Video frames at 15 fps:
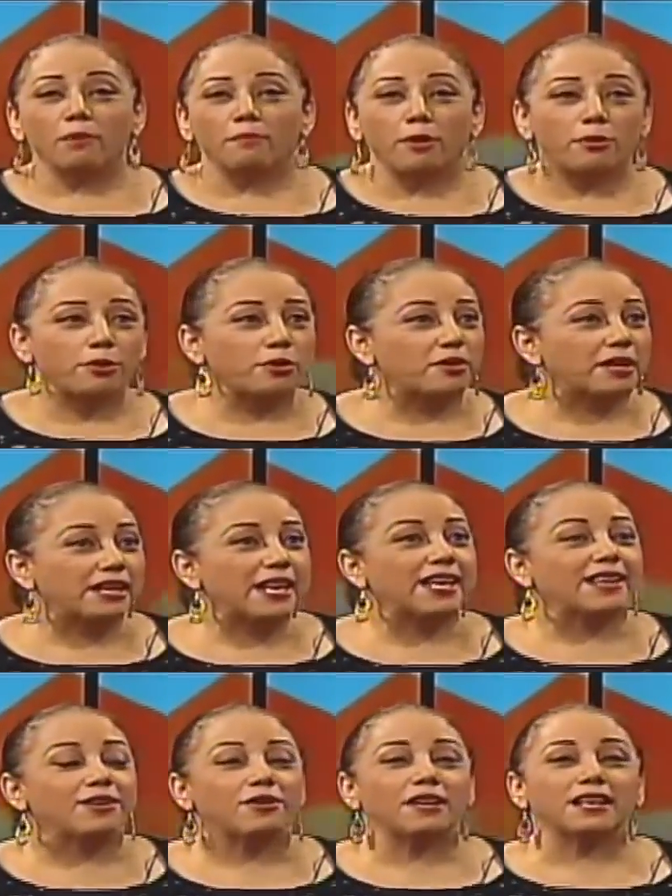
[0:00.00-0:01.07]
el pobre
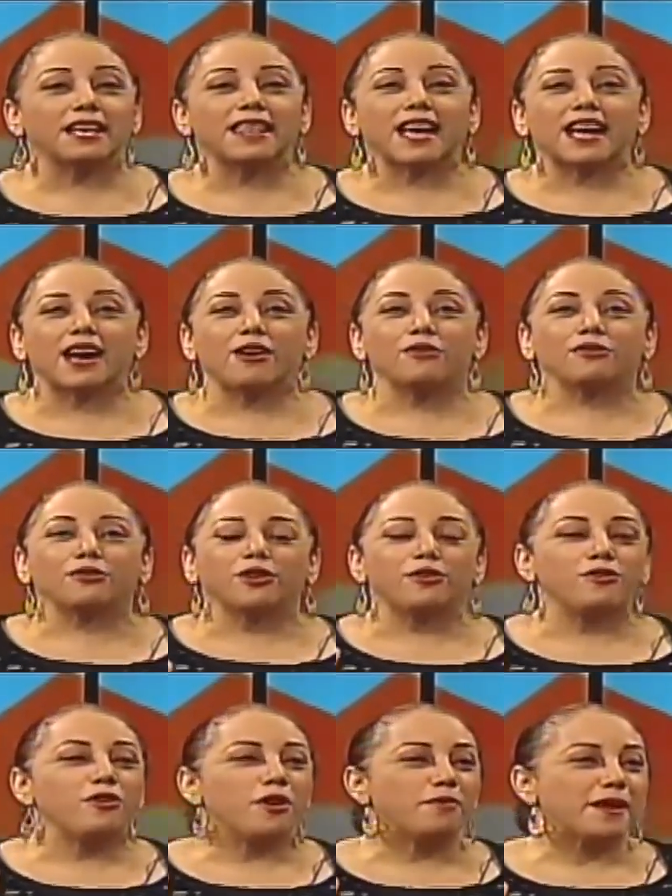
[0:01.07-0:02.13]
Euclides. Euclides que es un,
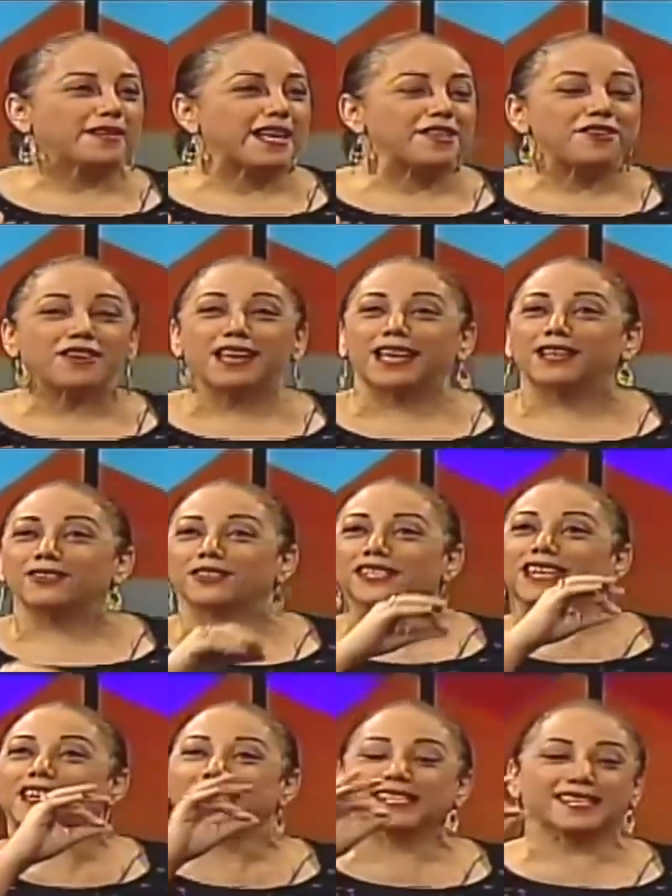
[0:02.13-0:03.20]
un hombre, señores, que no
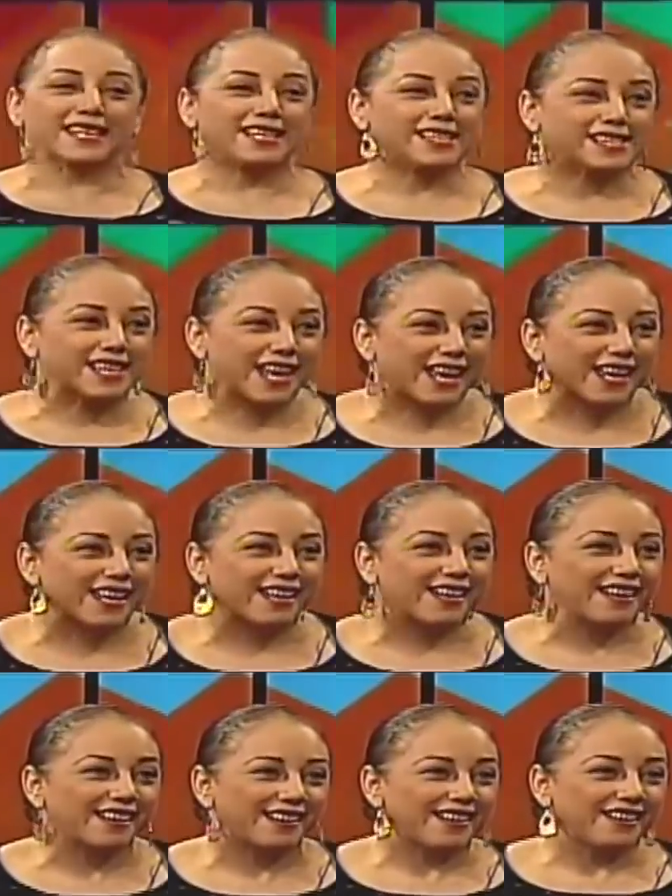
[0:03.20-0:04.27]
se resiste
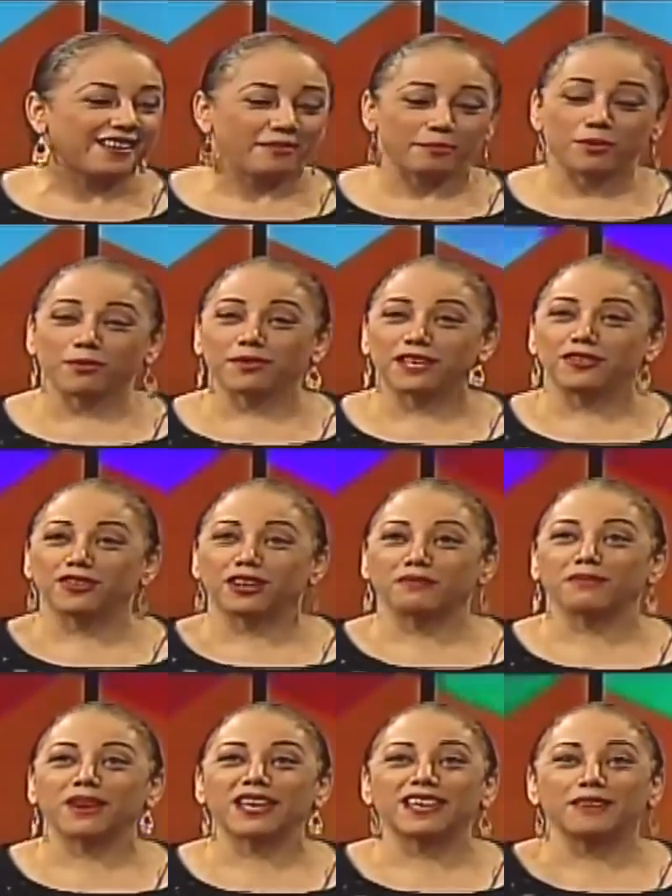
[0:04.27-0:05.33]
pero
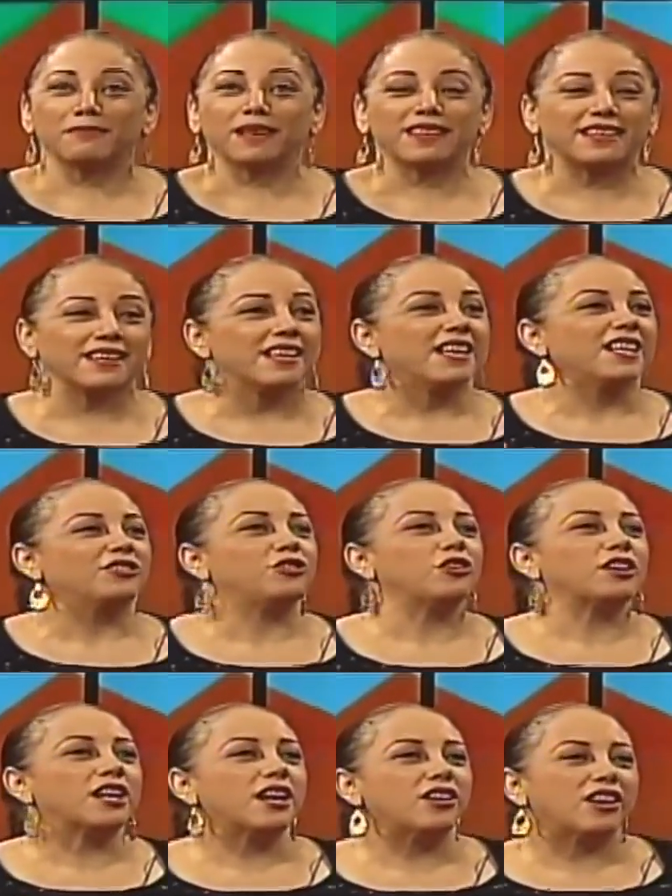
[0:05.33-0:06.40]
señores, pero hay que investigar.
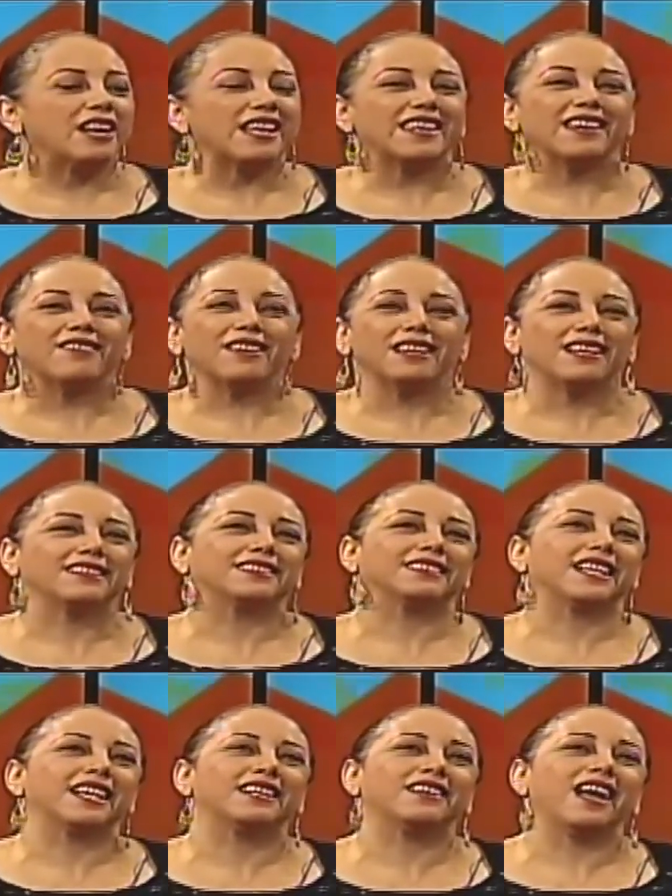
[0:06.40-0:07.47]
Yo creo que debe de
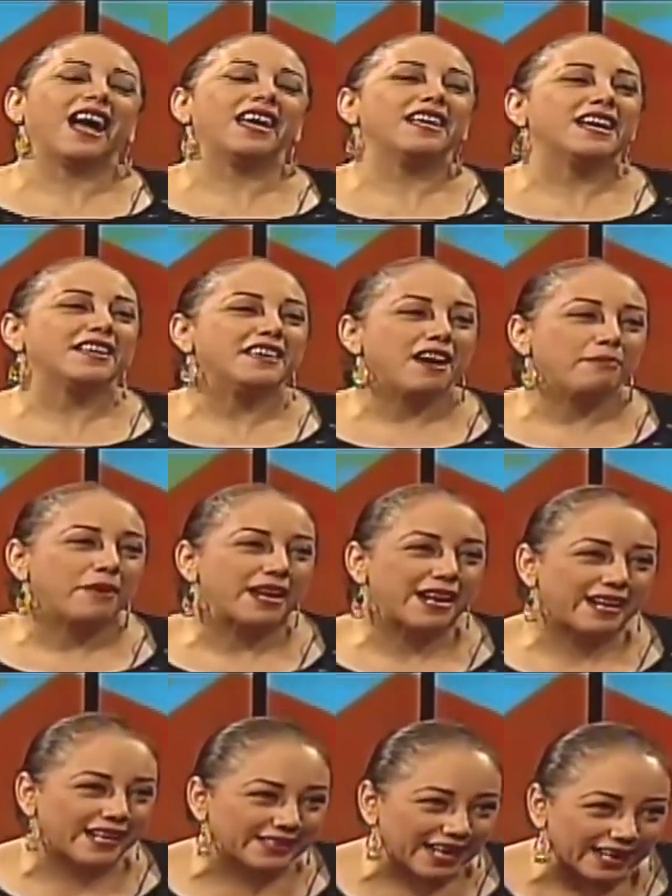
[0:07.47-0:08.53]
ser, hay que
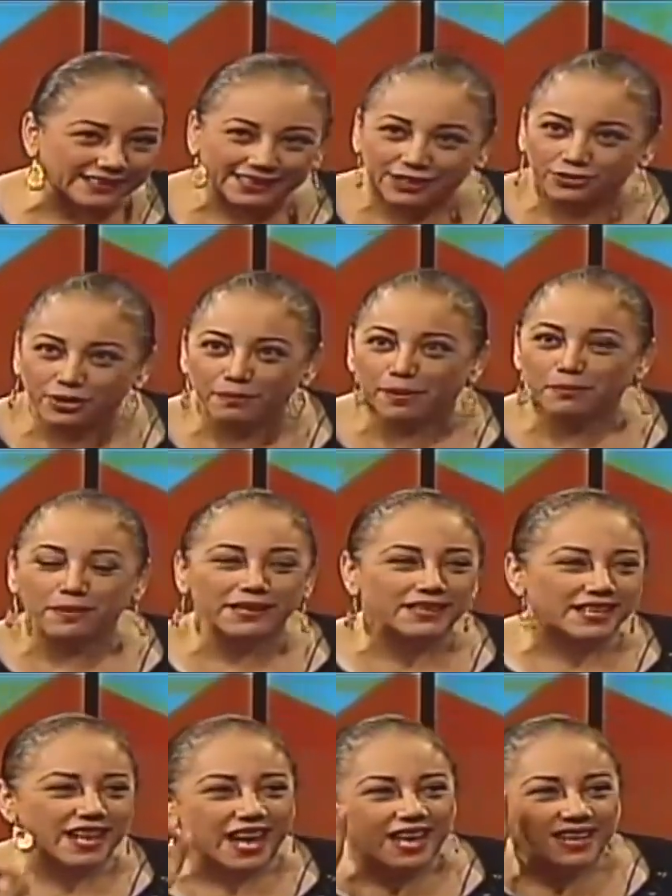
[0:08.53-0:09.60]
llamar a la NASA, ¿no? para
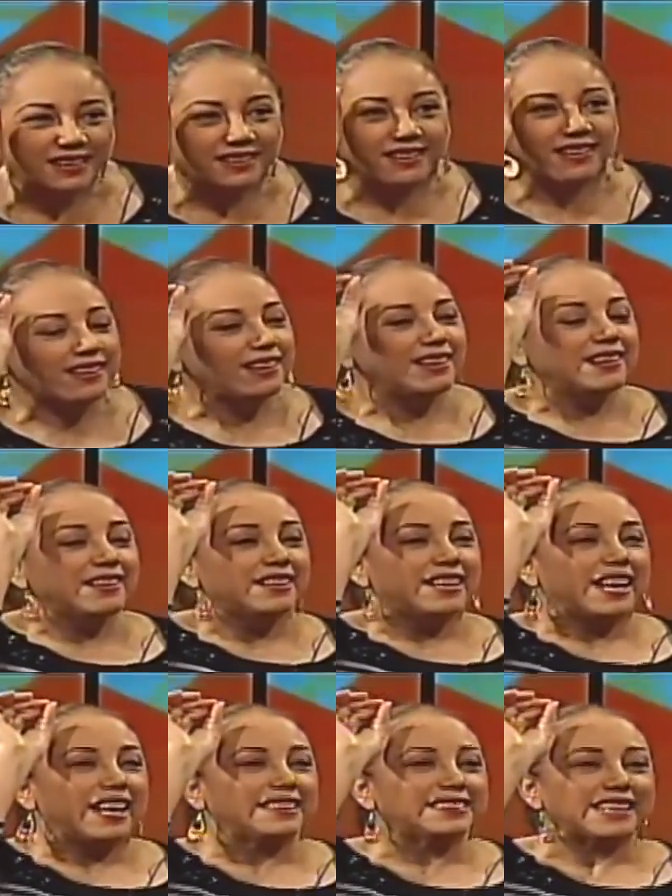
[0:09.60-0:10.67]
investigar
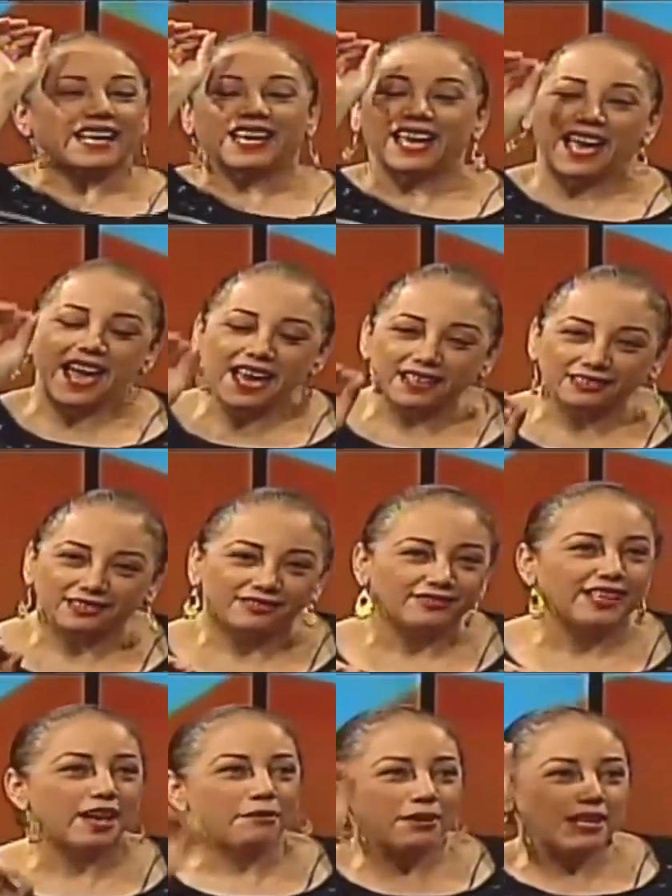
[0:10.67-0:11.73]
ese gen
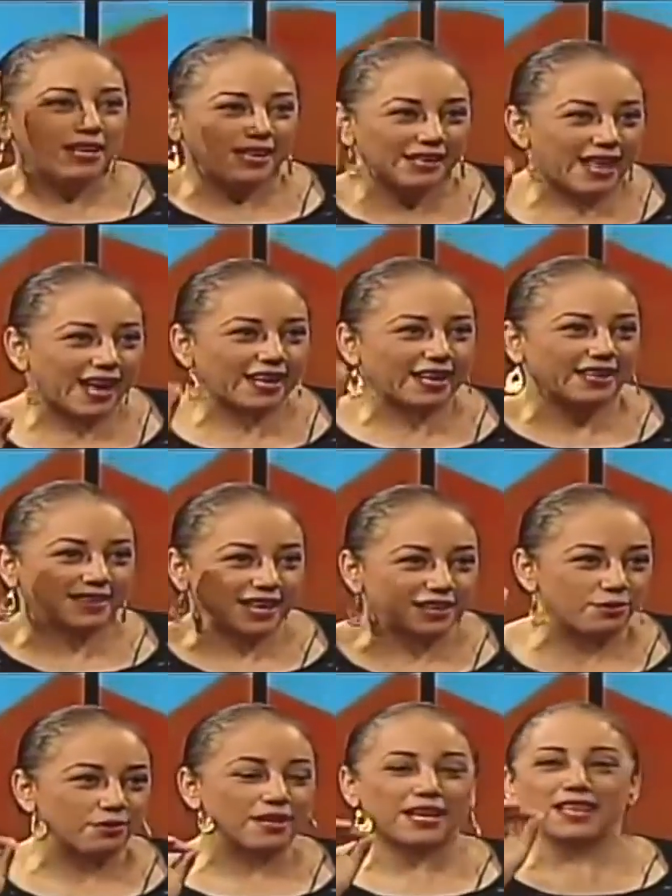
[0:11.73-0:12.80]
de virilidad que
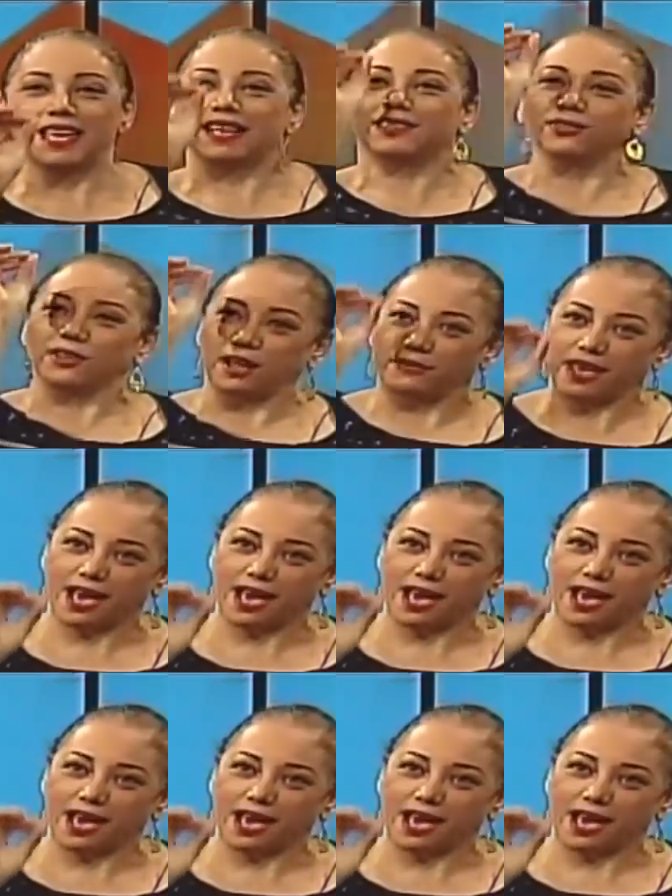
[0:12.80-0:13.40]
tiene Euclides, hacer una